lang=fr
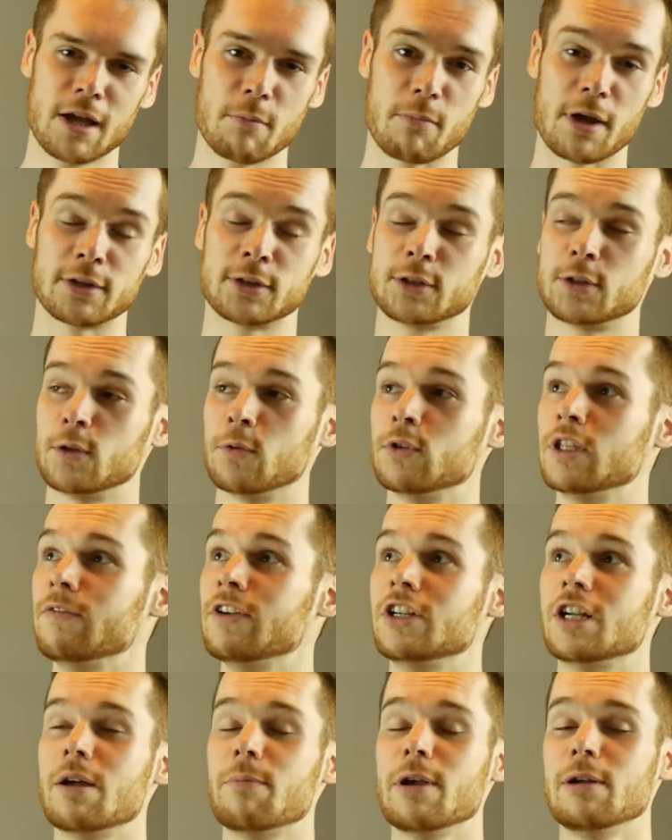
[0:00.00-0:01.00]
Parce que vous
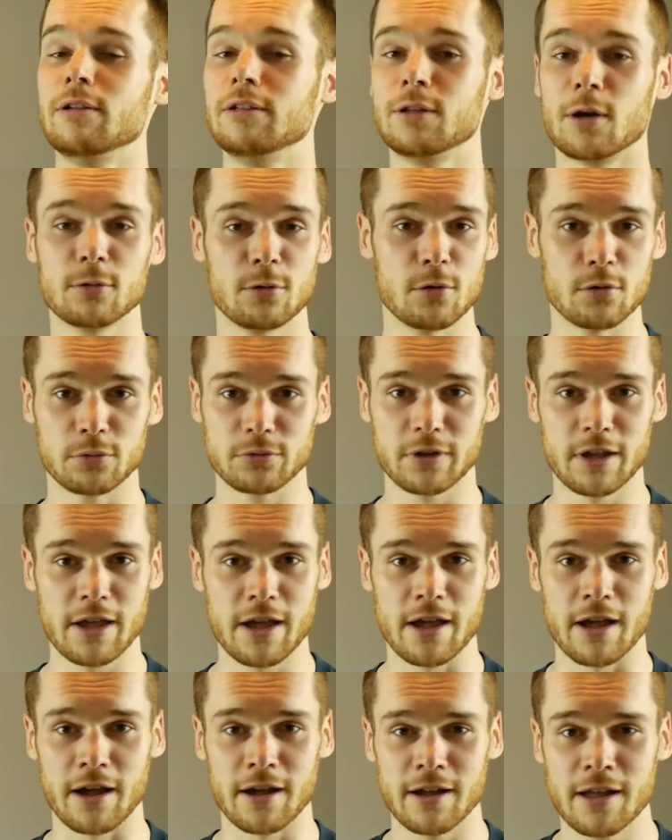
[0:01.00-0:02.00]
n'avez jamais eu le temps de le
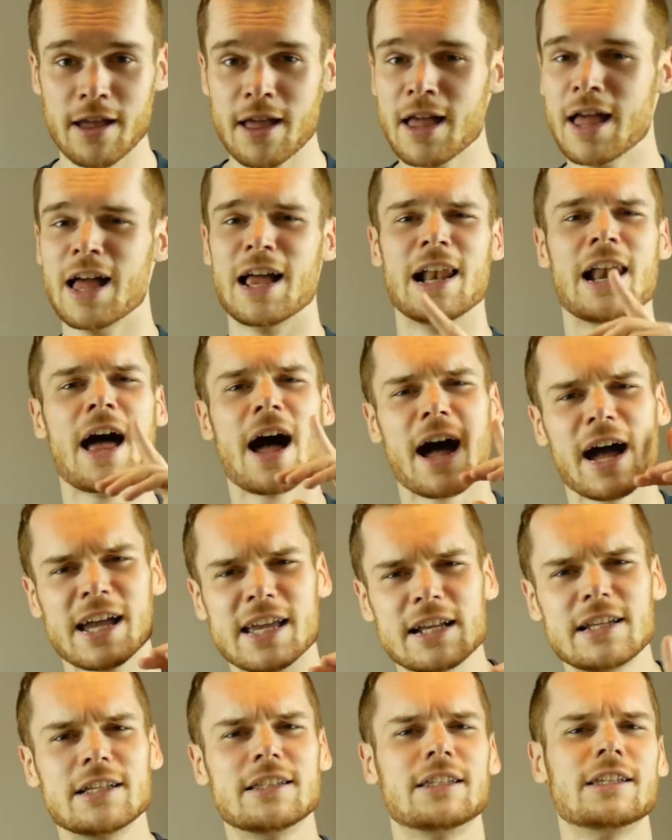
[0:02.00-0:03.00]
faire. La
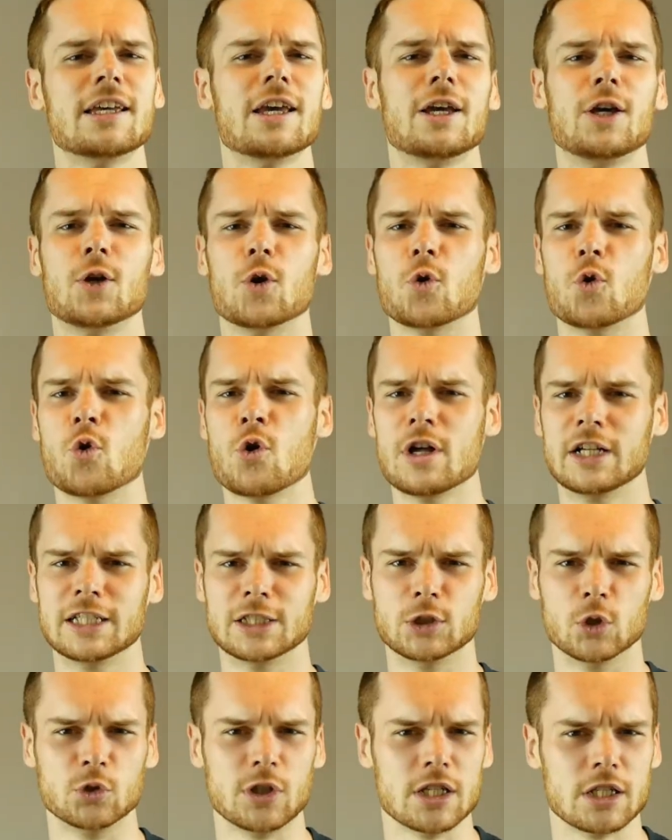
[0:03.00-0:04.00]
réalité que
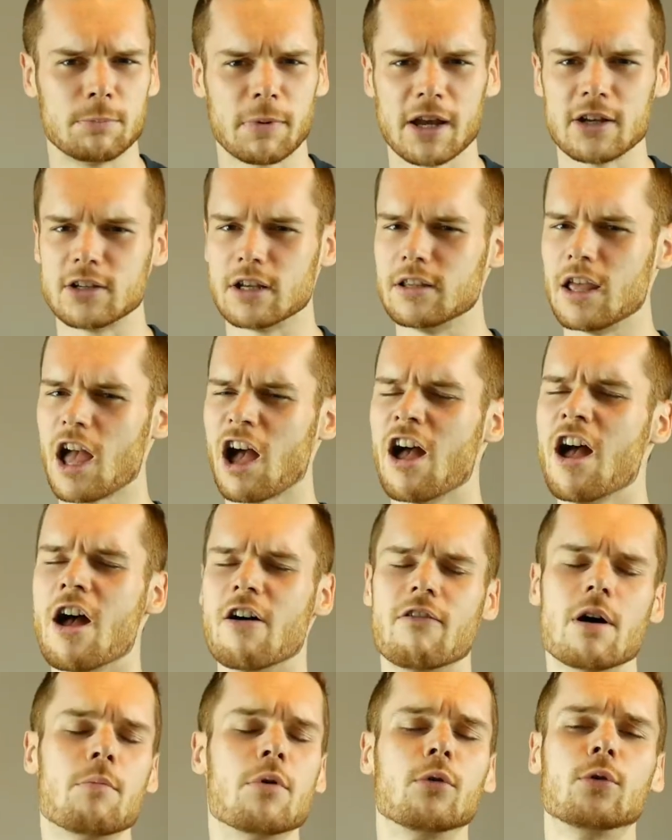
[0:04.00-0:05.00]
nos esprits génèrent
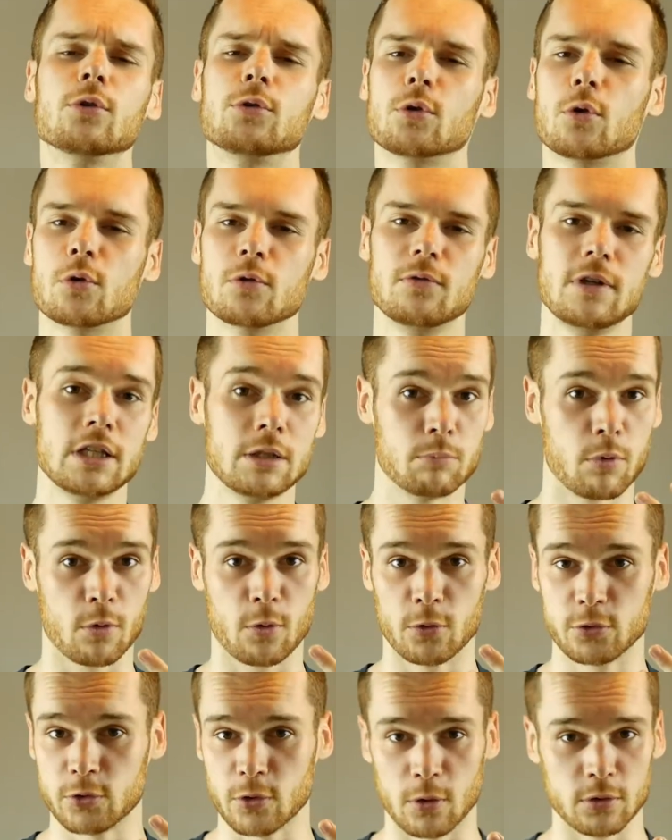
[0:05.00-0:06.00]
va beaucoup trop vite pour
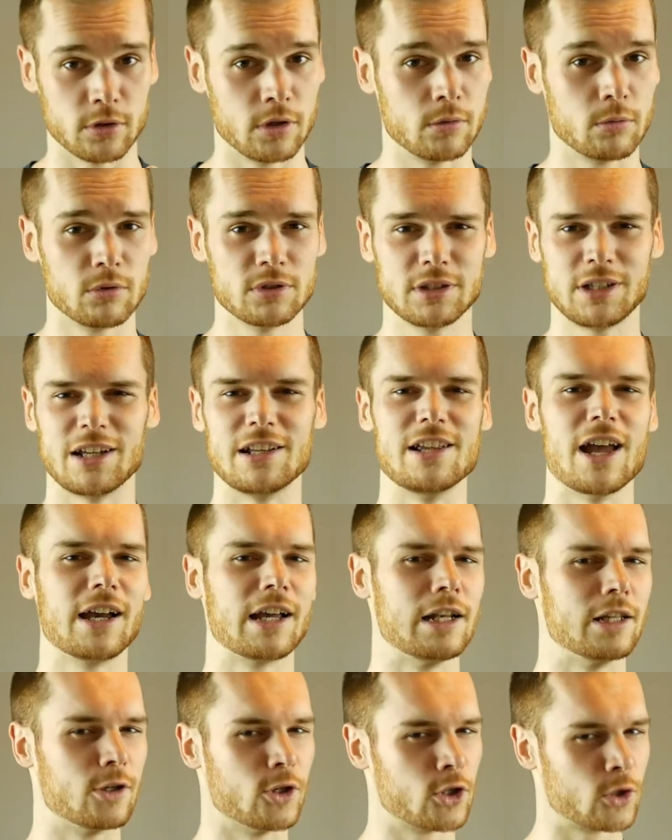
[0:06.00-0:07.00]
qu'on se rende compte qu'il y a
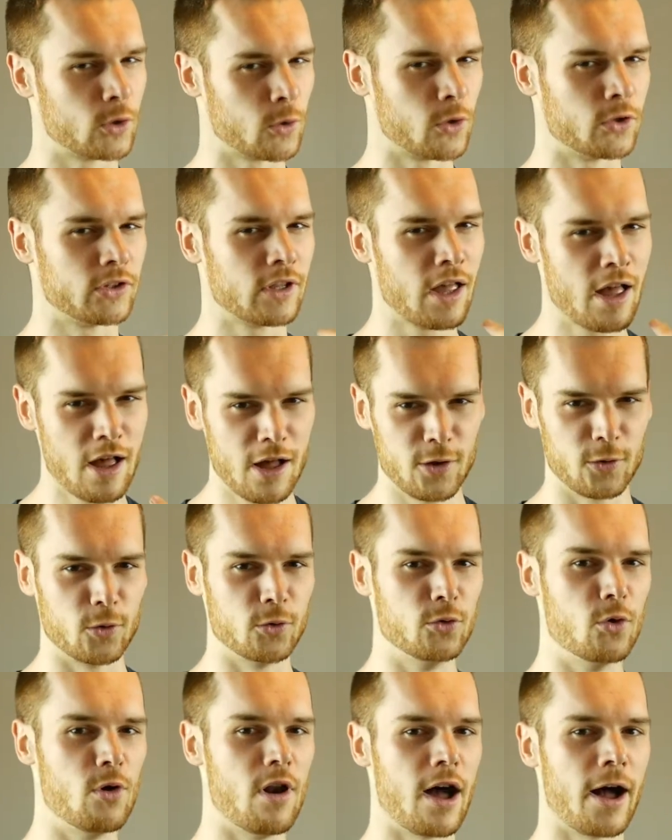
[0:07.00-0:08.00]
quelque chose
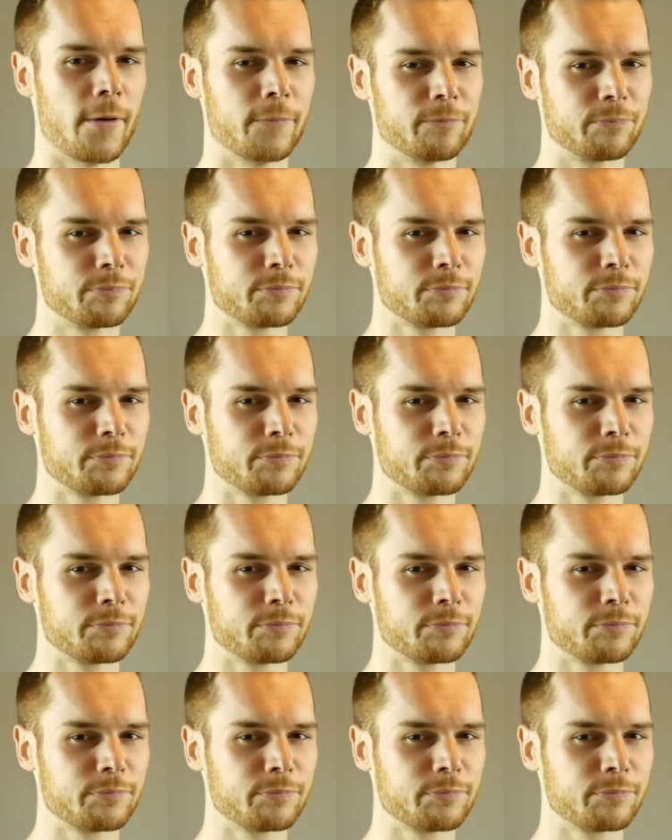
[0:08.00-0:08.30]
au-delà.